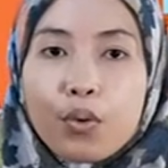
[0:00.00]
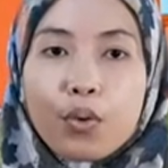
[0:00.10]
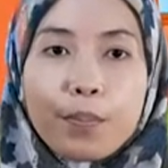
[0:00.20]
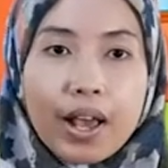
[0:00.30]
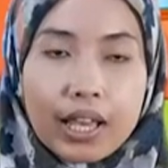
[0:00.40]

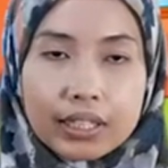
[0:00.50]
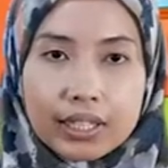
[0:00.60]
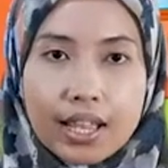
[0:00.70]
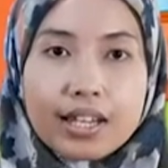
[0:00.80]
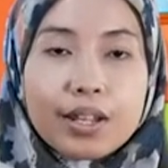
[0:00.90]
buku
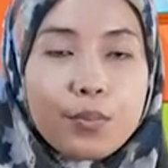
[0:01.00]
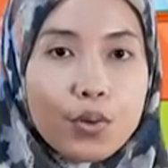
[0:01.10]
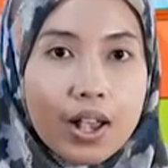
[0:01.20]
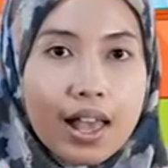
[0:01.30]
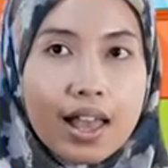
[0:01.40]
paketnya
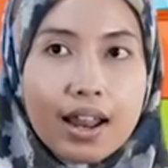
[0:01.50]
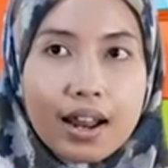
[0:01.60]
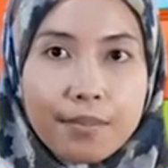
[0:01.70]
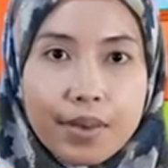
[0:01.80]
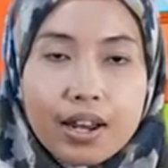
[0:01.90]
dibuka
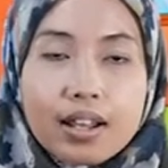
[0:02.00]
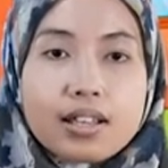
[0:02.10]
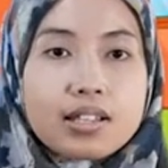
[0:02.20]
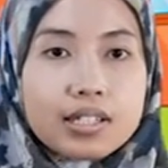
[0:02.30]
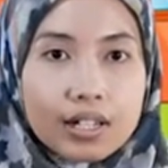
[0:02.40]

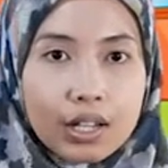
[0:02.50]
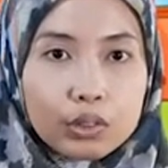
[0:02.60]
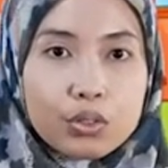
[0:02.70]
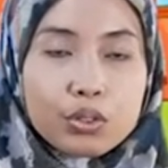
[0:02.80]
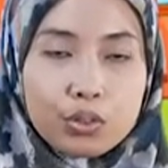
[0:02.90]
halaman
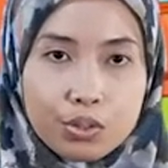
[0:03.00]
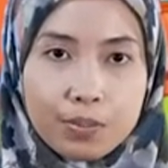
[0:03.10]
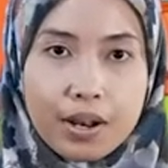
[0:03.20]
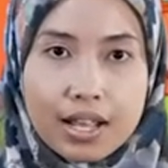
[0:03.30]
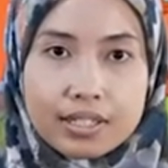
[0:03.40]

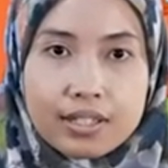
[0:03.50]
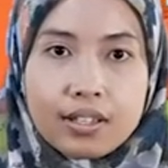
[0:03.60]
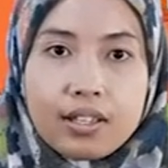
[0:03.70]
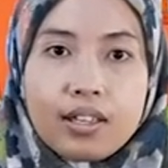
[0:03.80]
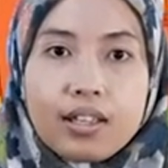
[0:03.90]
117.
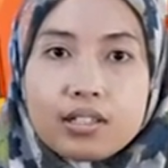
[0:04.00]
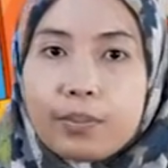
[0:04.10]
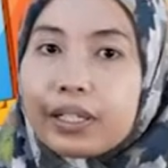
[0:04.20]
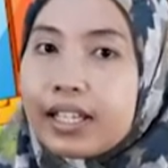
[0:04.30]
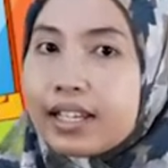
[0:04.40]

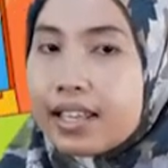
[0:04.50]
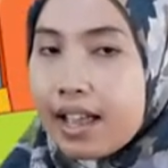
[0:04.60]
Seperti ini